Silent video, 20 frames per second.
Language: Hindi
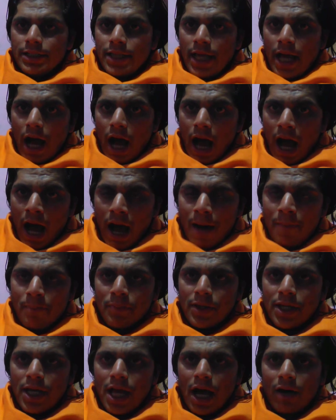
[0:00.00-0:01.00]
ये
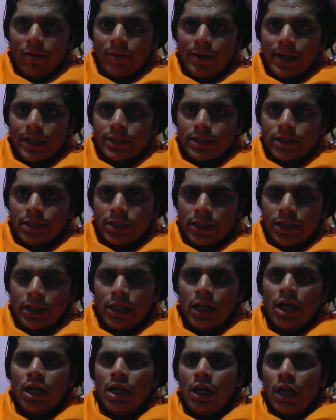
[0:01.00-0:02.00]
आपकी आवाज थी
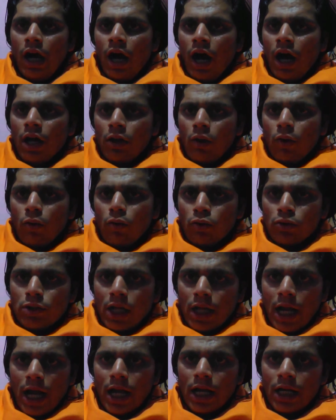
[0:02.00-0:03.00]
हर
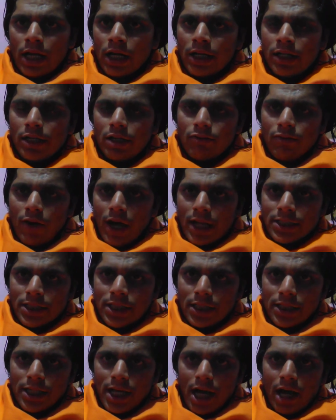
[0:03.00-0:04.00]
उत्तराखंड
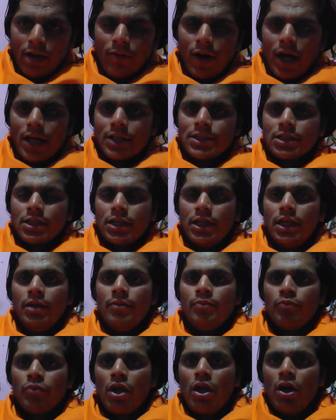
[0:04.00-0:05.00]
वासी की आवाज थी
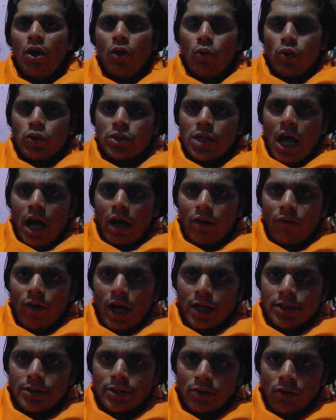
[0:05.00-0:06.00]
उस
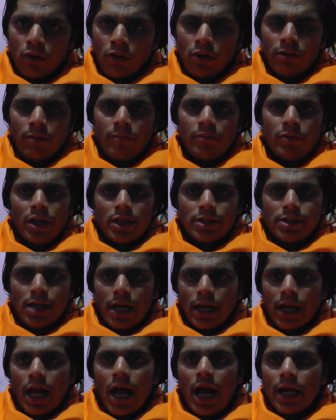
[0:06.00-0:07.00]
आवाज को
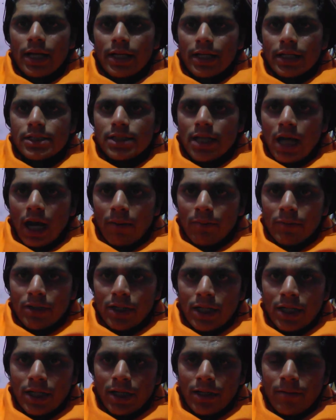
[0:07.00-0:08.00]
सरकार के
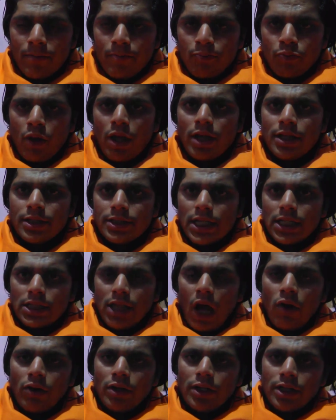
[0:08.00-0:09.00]
सामने
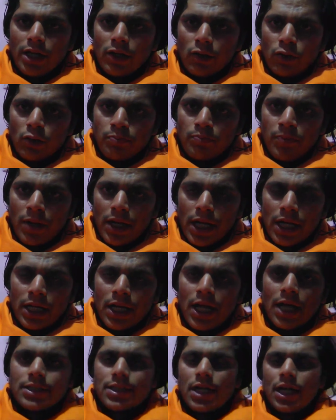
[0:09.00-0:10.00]
चेतावनी के रूप में
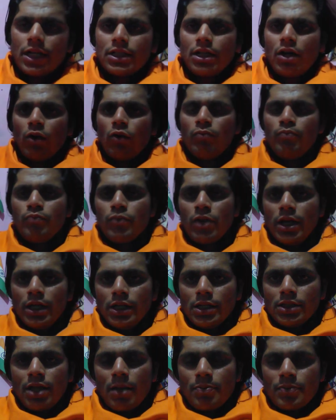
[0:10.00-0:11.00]
रखना चाहता हूँ
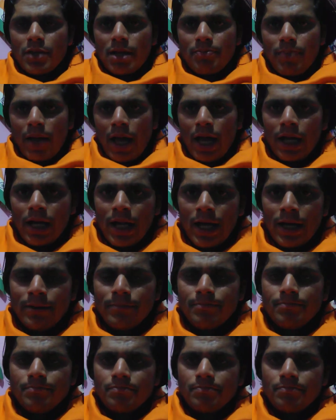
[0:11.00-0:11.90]
सबसे पहला